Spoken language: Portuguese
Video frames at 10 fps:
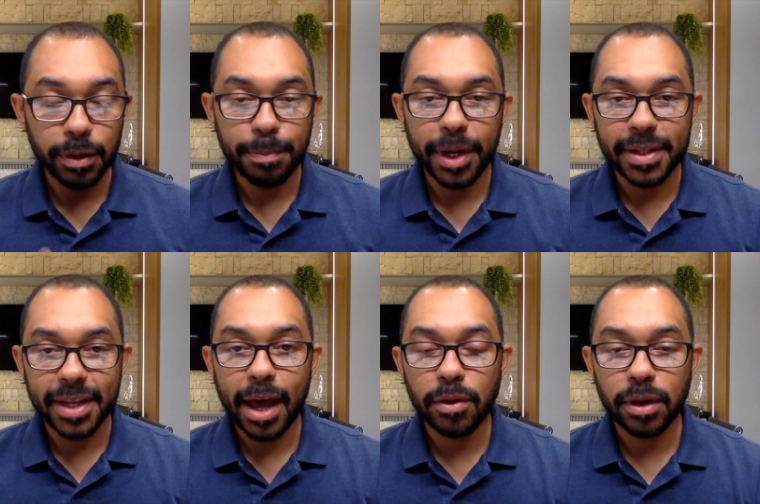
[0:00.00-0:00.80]

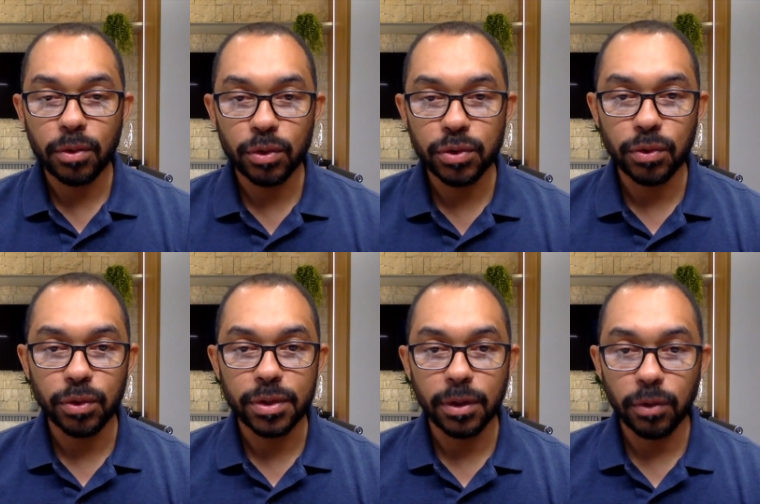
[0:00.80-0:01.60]
empresário da
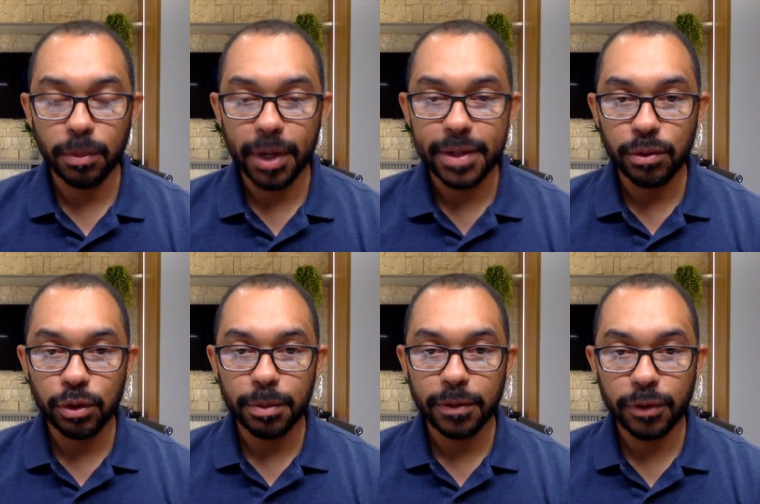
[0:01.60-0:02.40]
construção no Brasil de
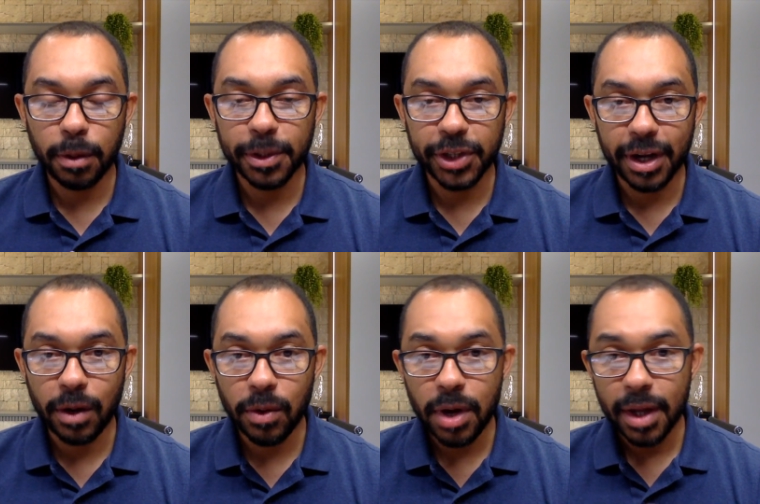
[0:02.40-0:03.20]
uma forma geral,